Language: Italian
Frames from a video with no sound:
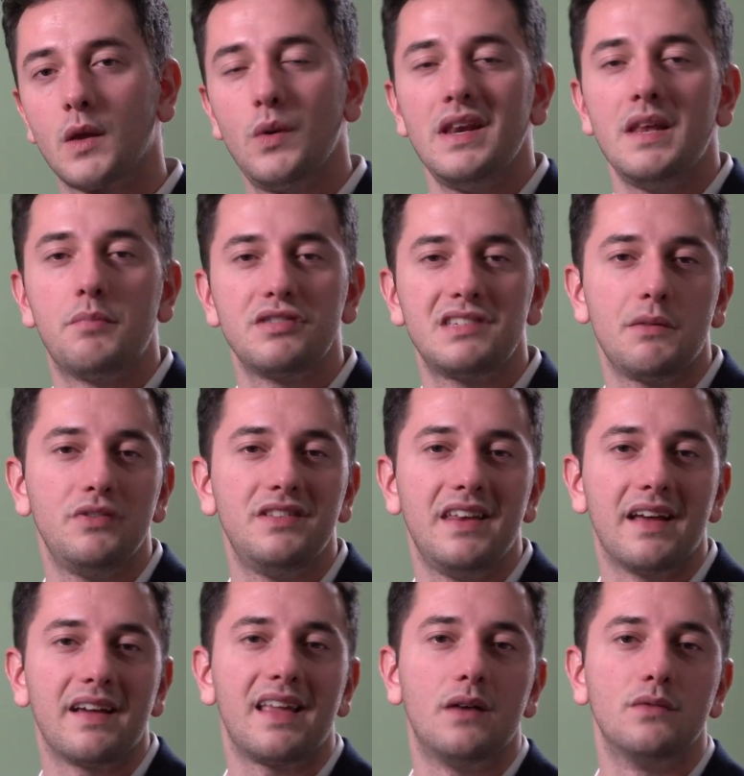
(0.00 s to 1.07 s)
quindi possiamo
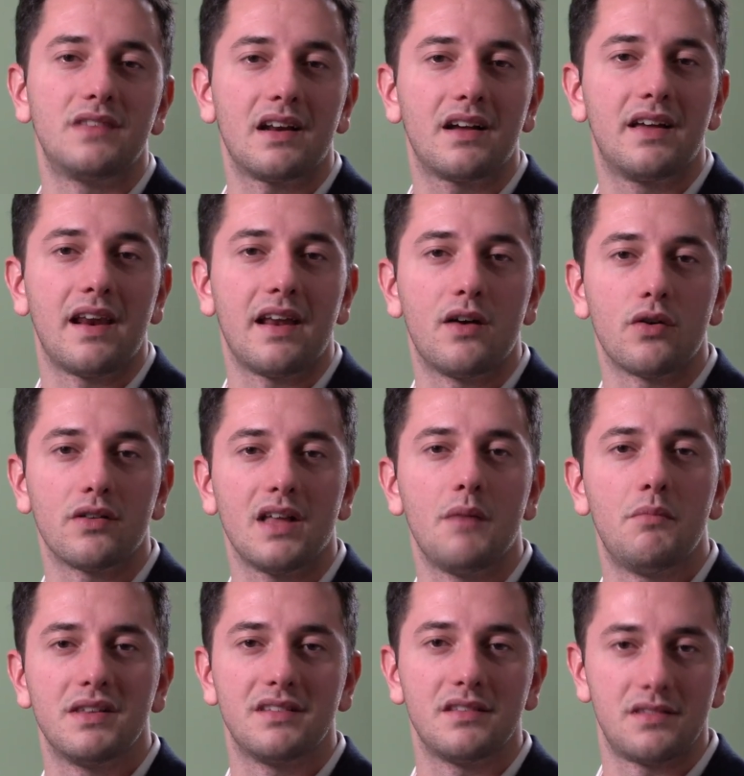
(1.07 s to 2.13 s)
dire che ha un track record
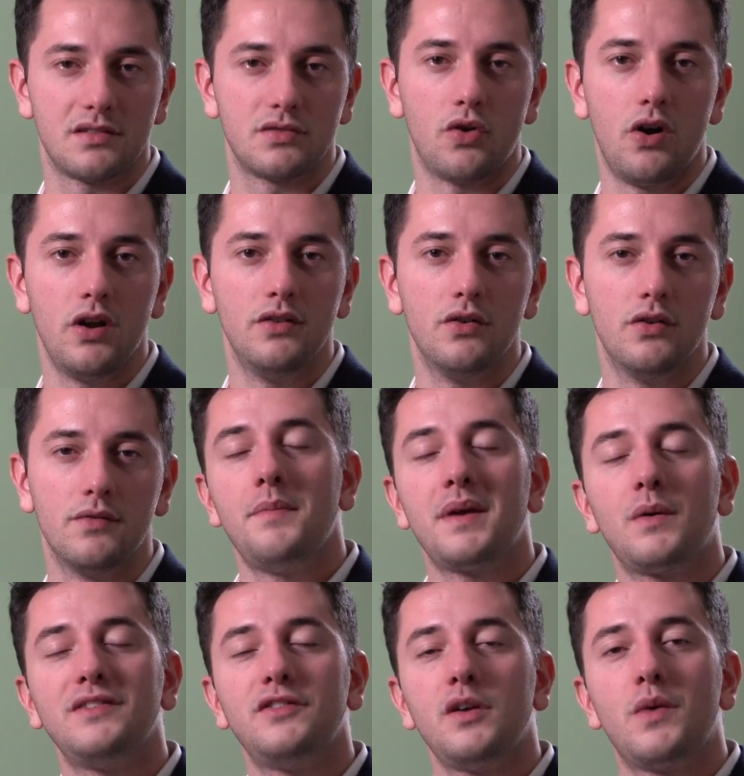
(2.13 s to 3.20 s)
abbastanza solido. Per
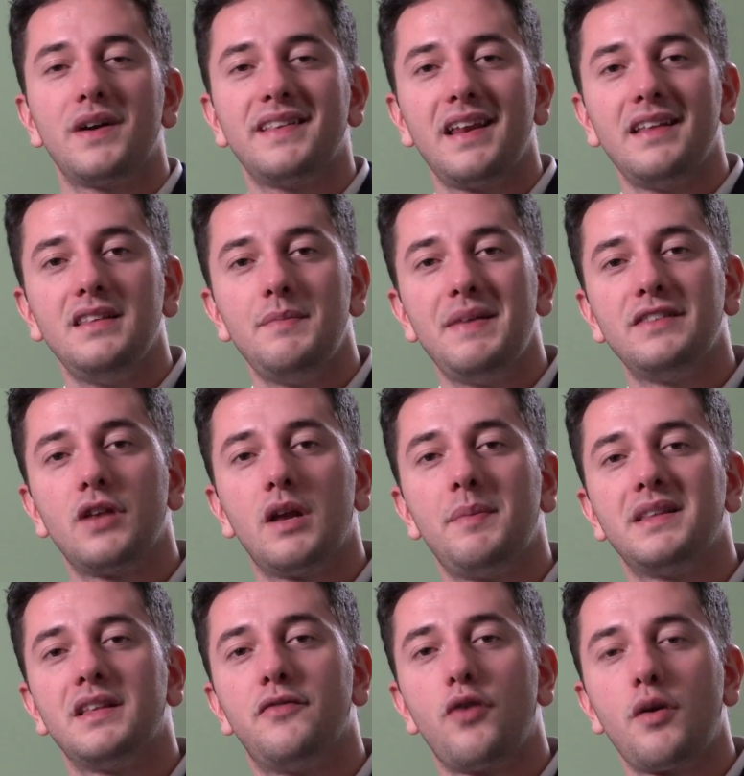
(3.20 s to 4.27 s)
quanto riguarda il rendimento, la
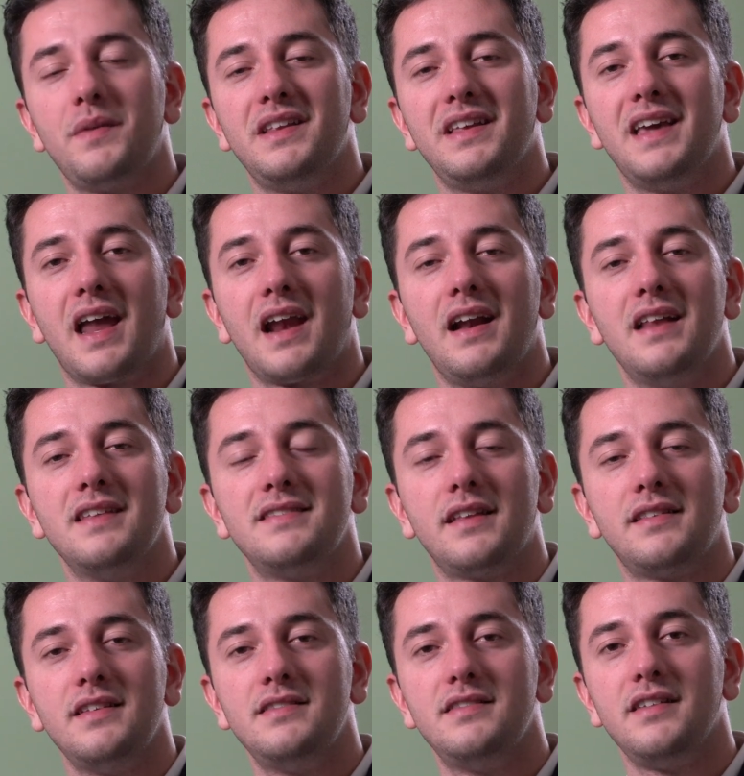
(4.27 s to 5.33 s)
piattaforma dichiara nelle
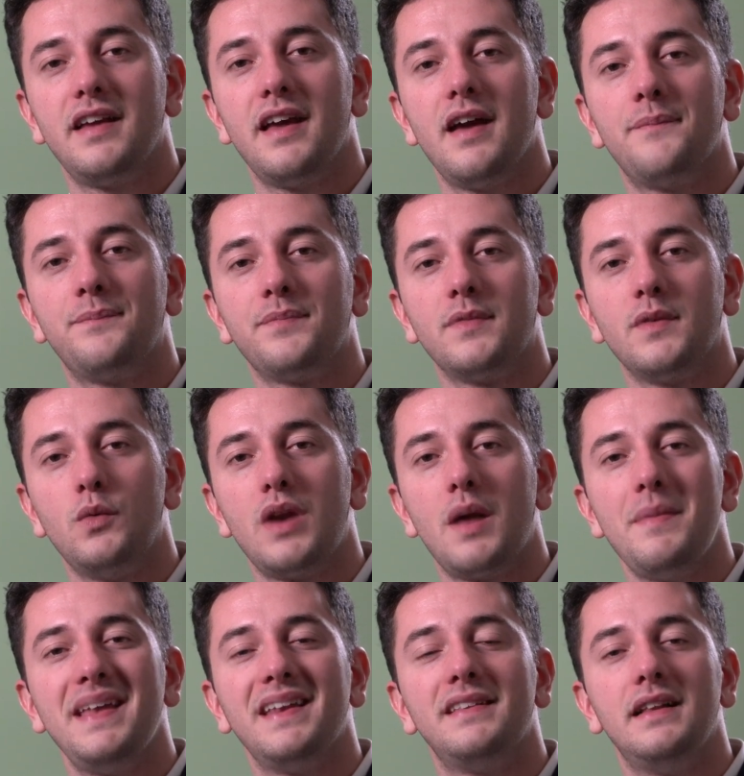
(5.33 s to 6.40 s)
statistiche una
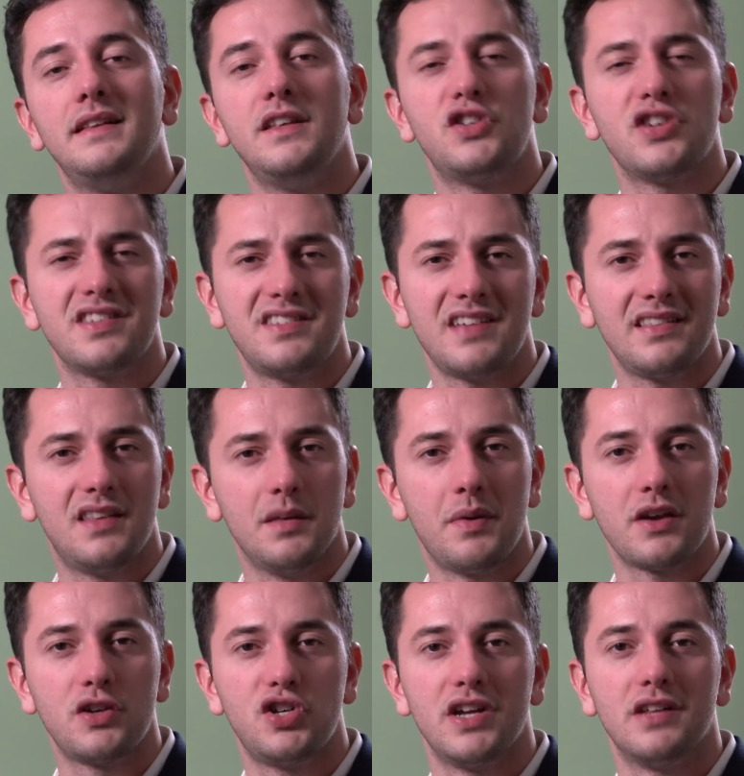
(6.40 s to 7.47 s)
media del
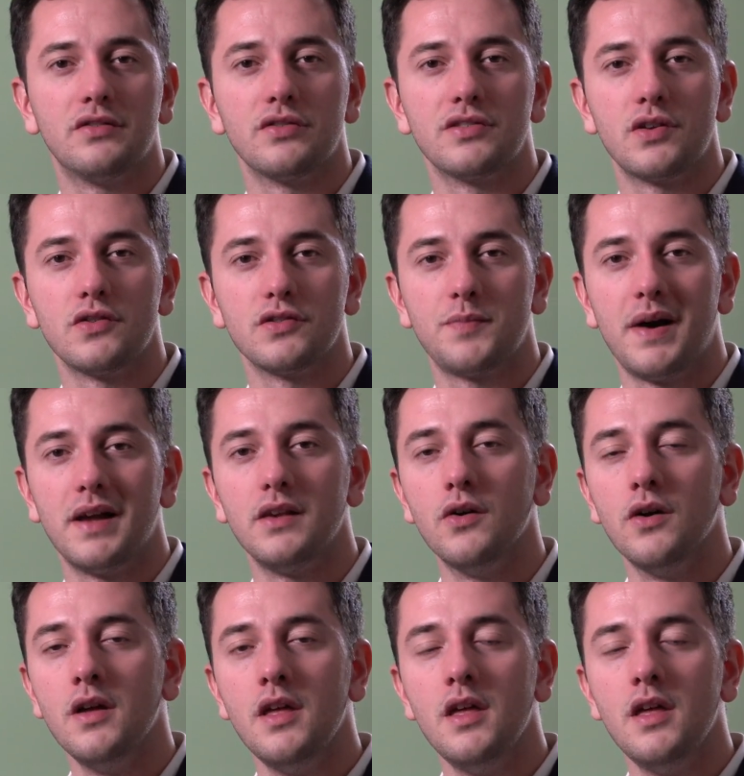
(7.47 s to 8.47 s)
17%, se non sbaglio,